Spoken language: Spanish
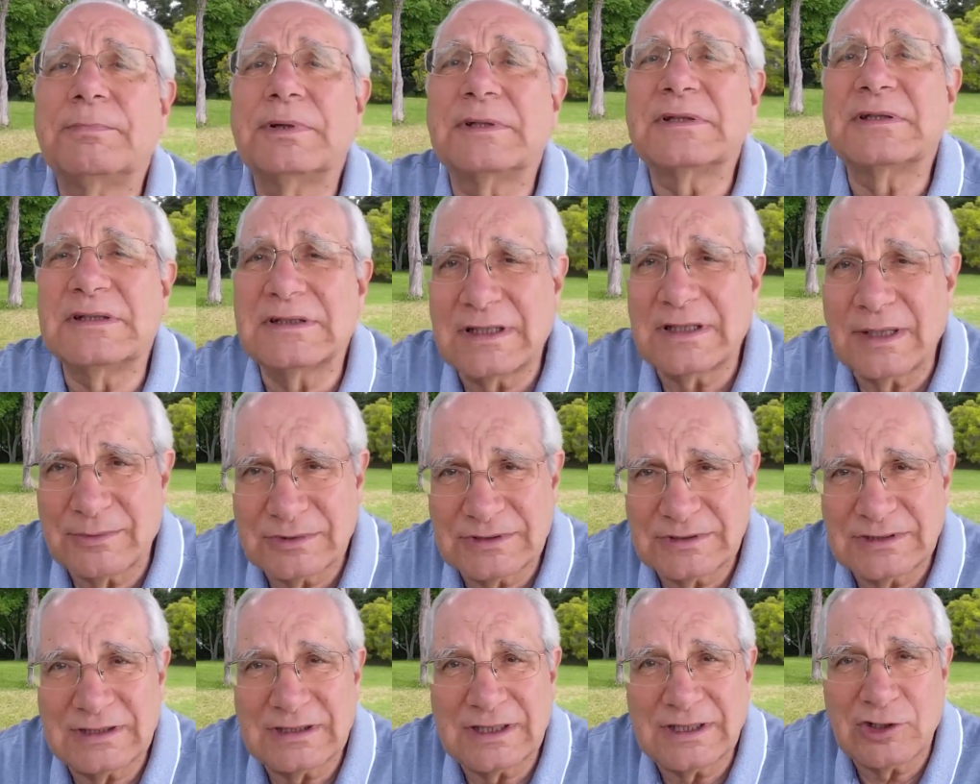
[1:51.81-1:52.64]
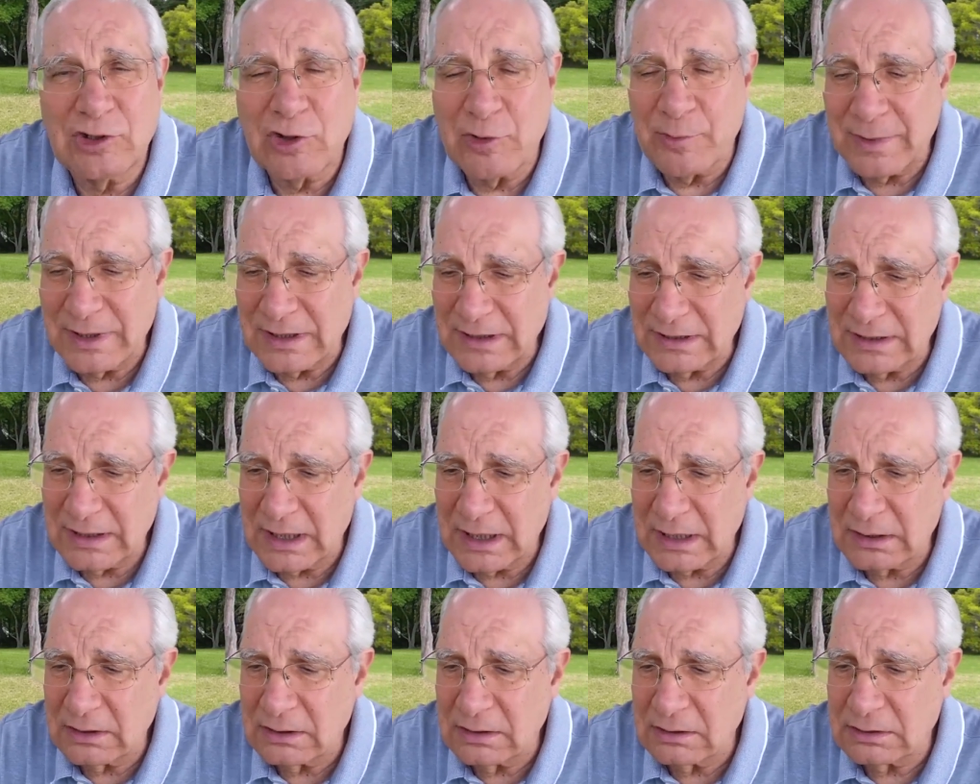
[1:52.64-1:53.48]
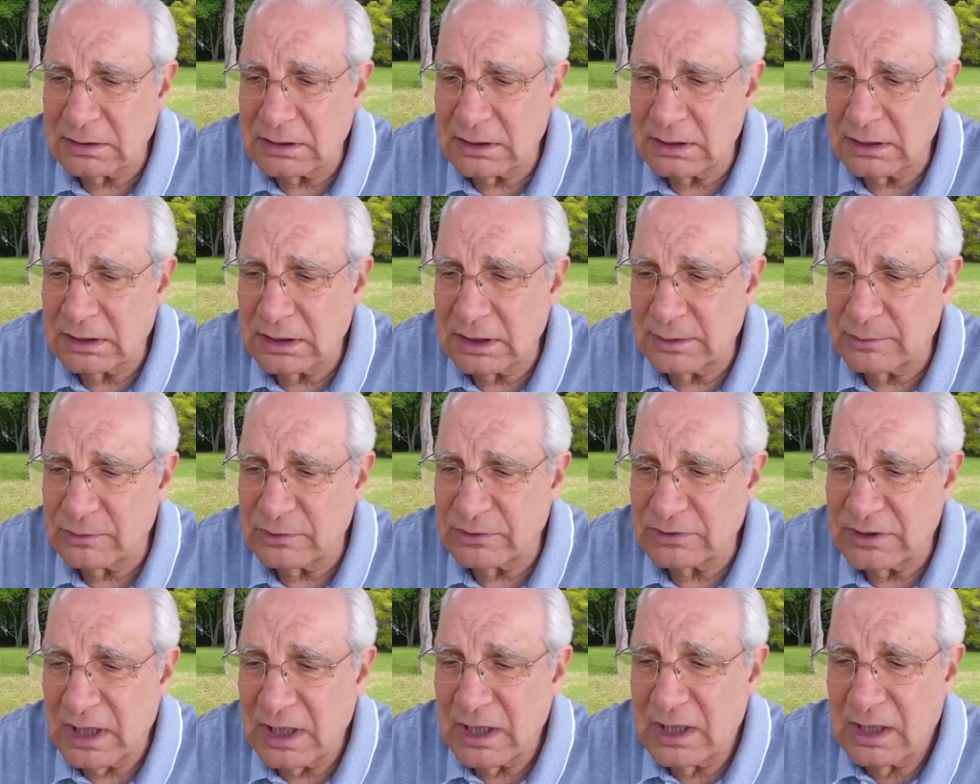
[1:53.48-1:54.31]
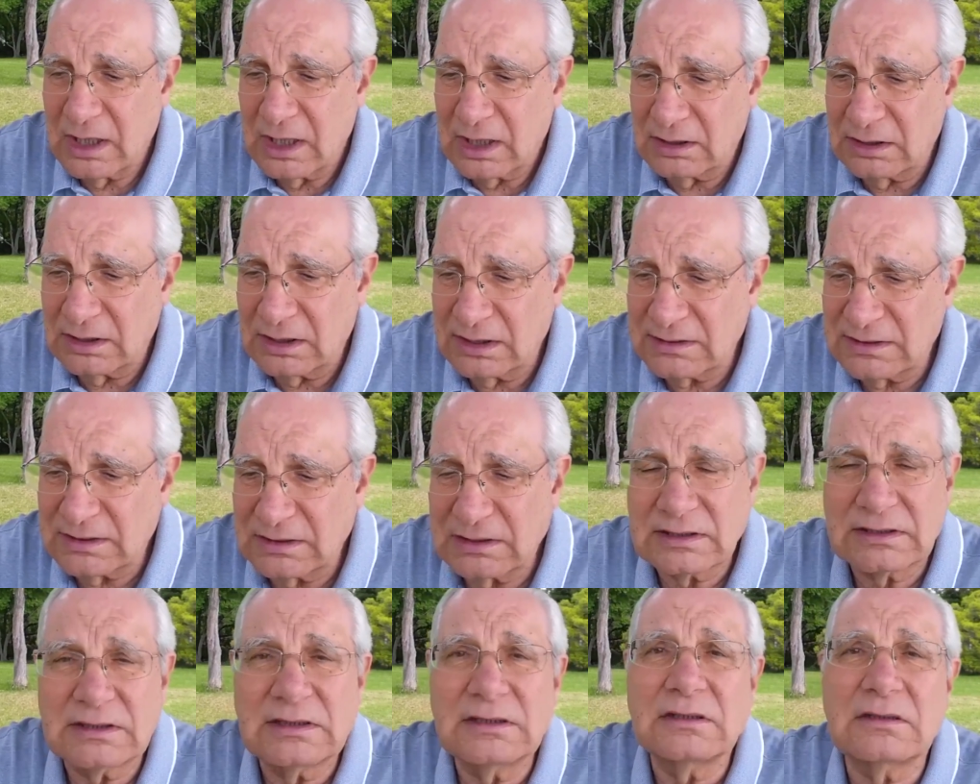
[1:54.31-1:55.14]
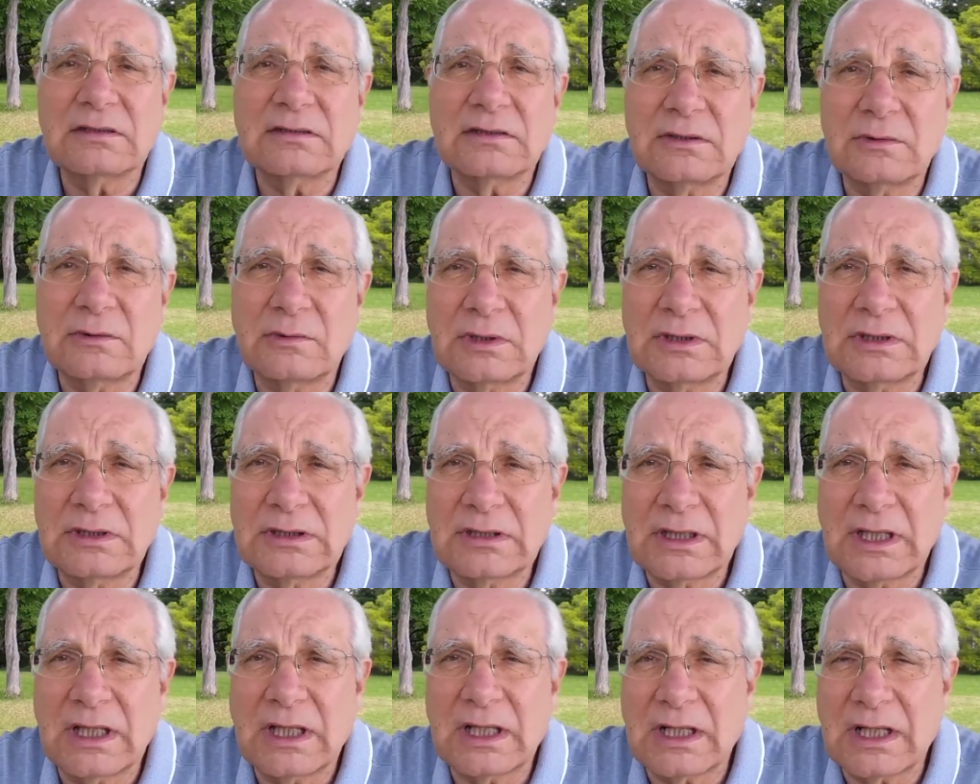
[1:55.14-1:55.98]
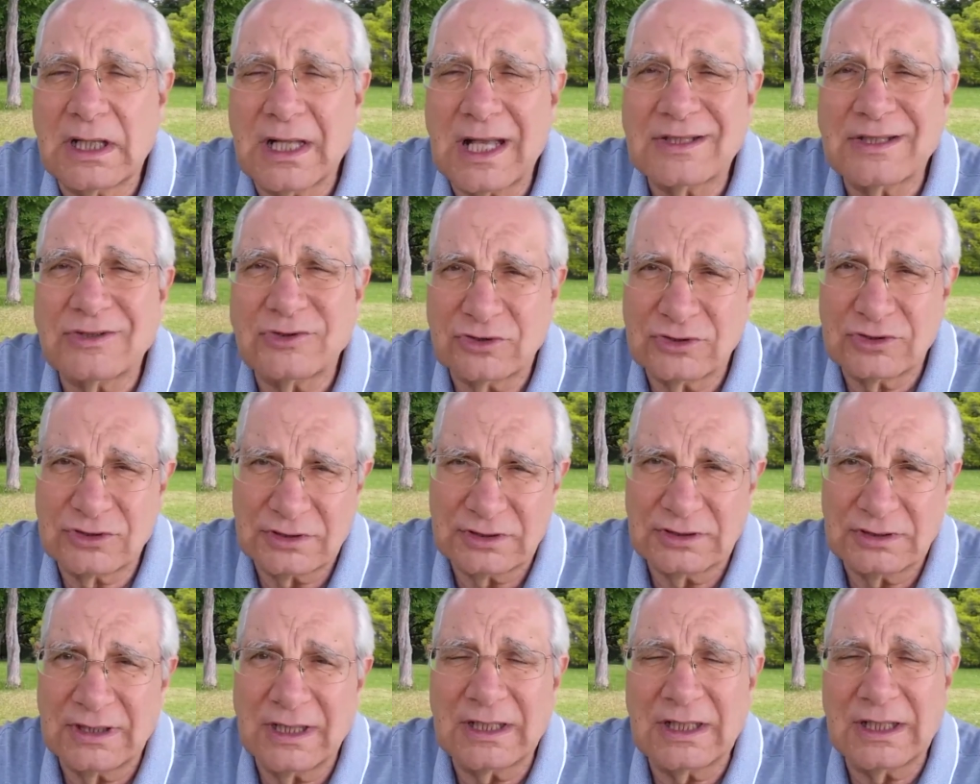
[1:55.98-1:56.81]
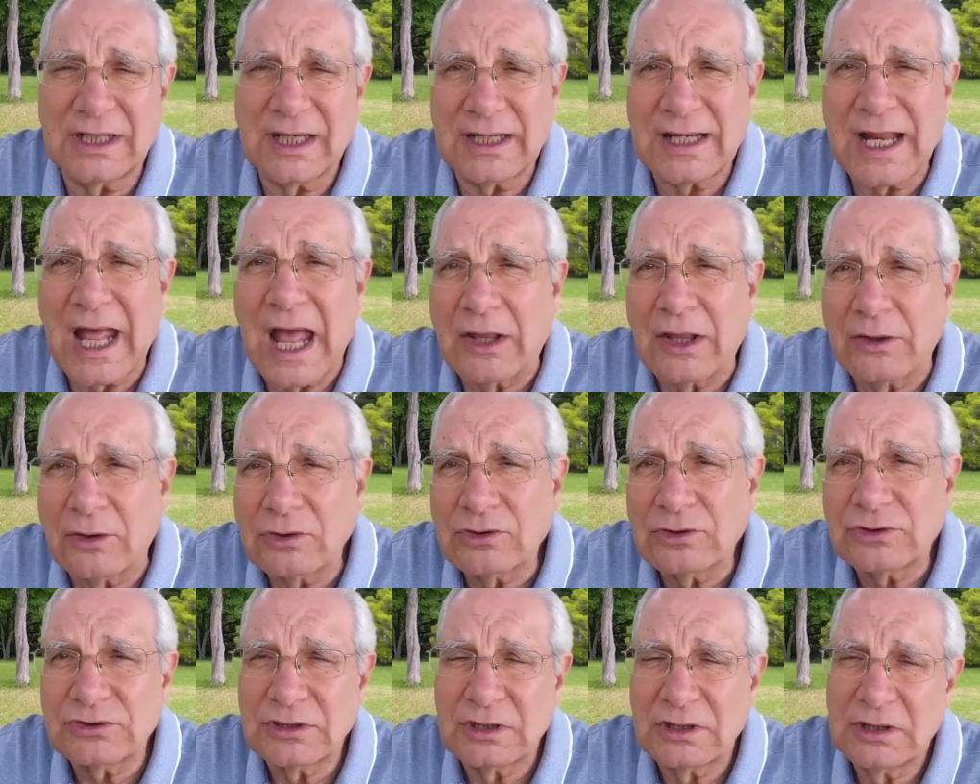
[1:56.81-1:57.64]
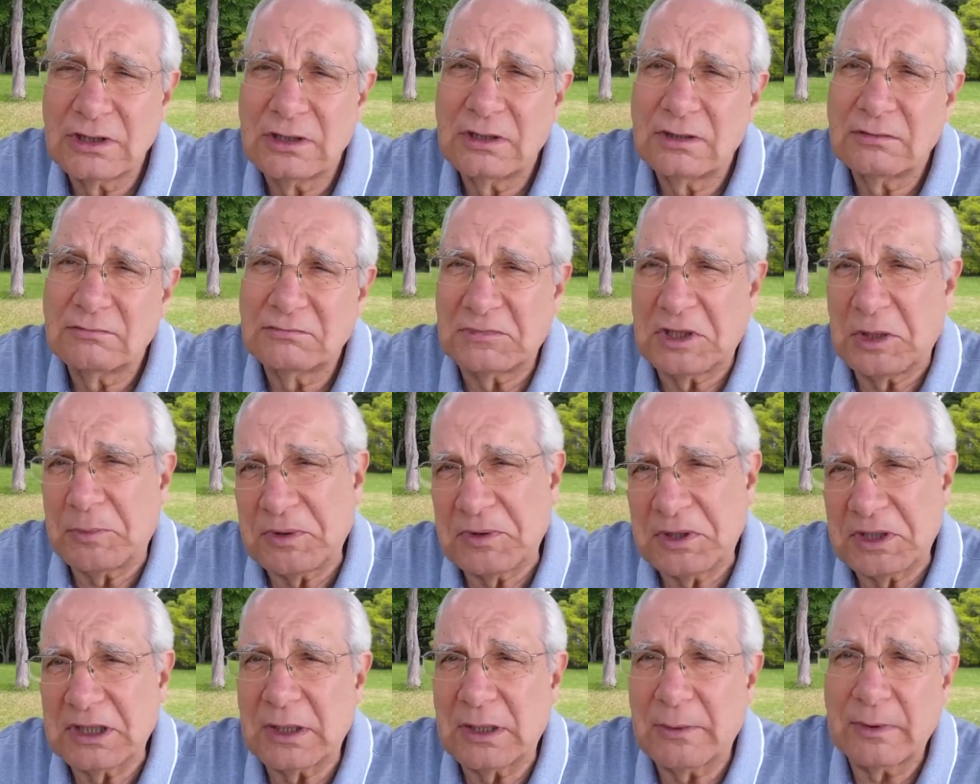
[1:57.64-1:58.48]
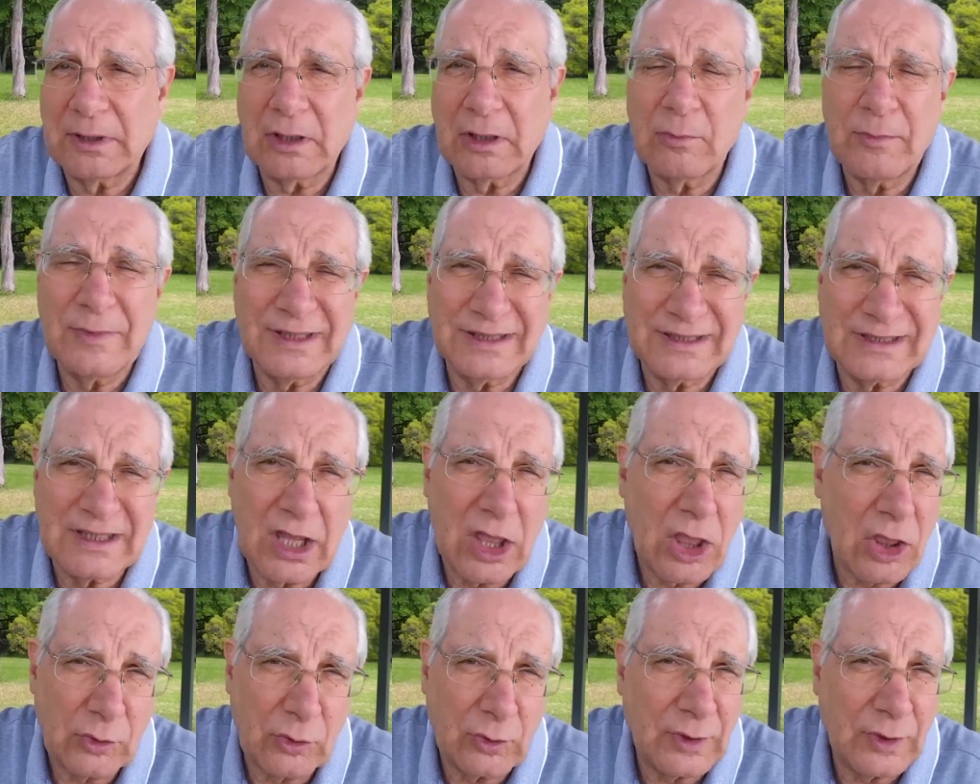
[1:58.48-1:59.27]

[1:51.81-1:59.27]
presentamos este comentario, tenemos de 750 casos declarados, que pueden haber aumentado